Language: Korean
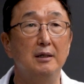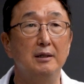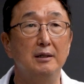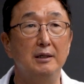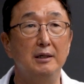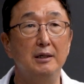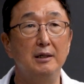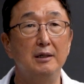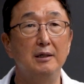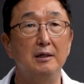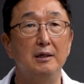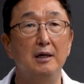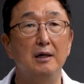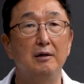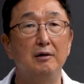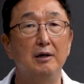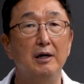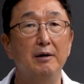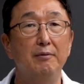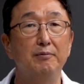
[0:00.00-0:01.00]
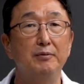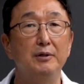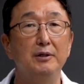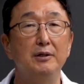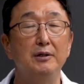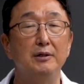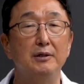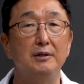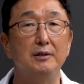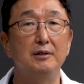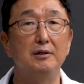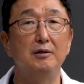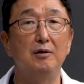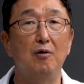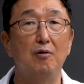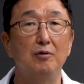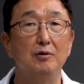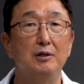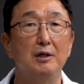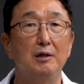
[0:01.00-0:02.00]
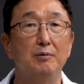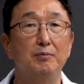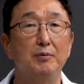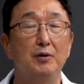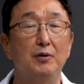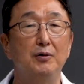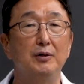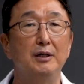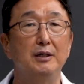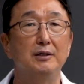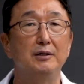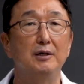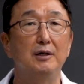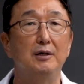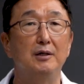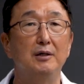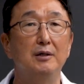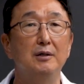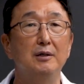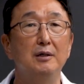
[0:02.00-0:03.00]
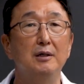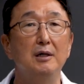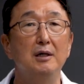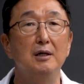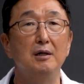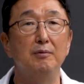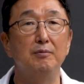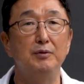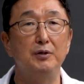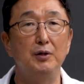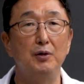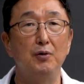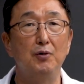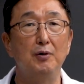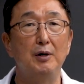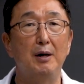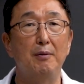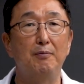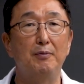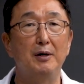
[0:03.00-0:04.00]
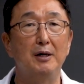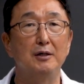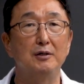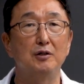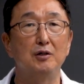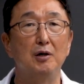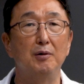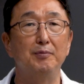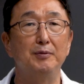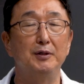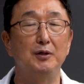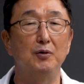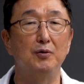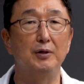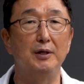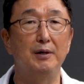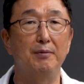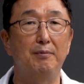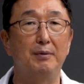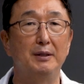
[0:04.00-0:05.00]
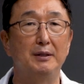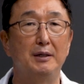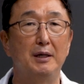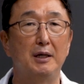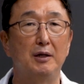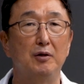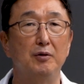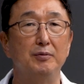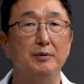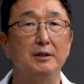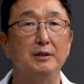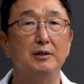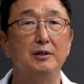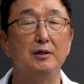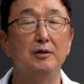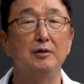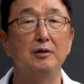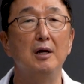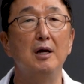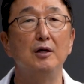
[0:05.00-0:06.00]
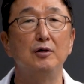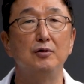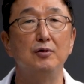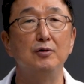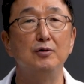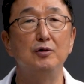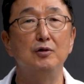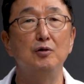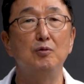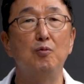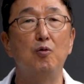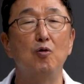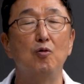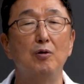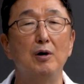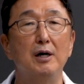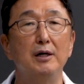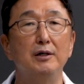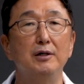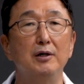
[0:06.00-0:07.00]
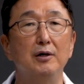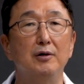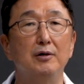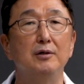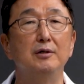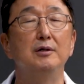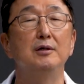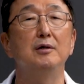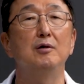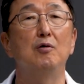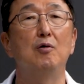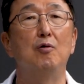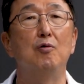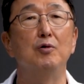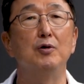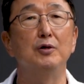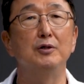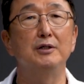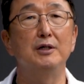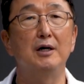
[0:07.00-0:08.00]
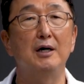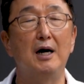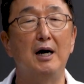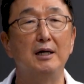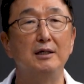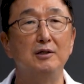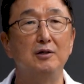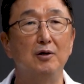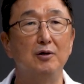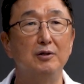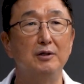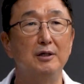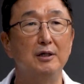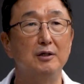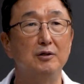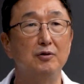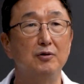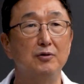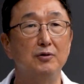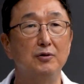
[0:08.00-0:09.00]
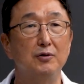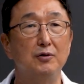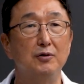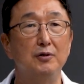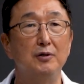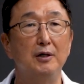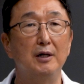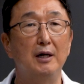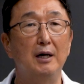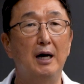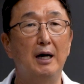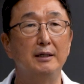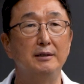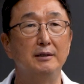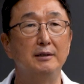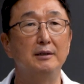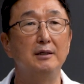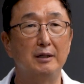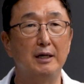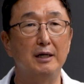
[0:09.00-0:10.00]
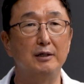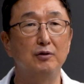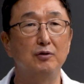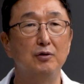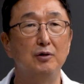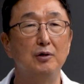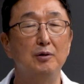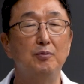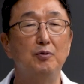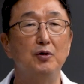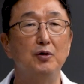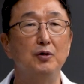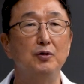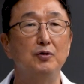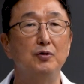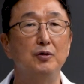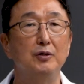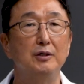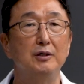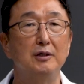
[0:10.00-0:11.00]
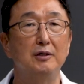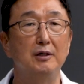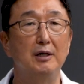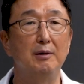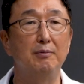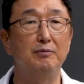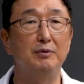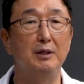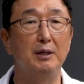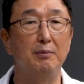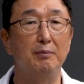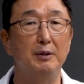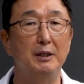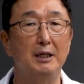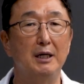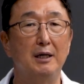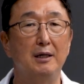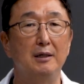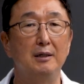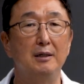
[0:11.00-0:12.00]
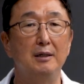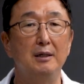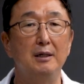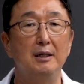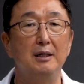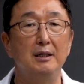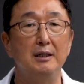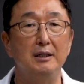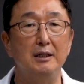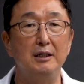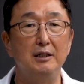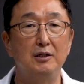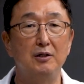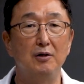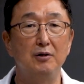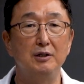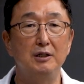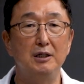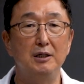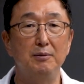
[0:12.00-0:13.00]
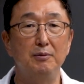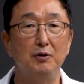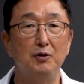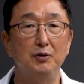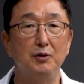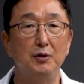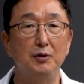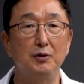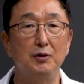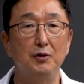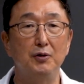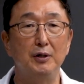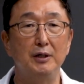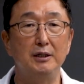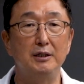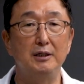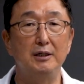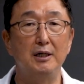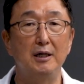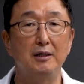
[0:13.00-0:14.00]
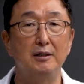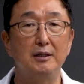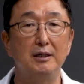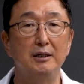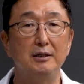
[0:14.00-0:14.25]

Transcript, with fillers: 이 그래프는 서울대학병원에서 피오 라파라스코피 또는 헤파텍토미 즉 순수 복강경 공여자 간 절제 수술한 개수를 보여주는 그래프입니다. 2015년도에 시작을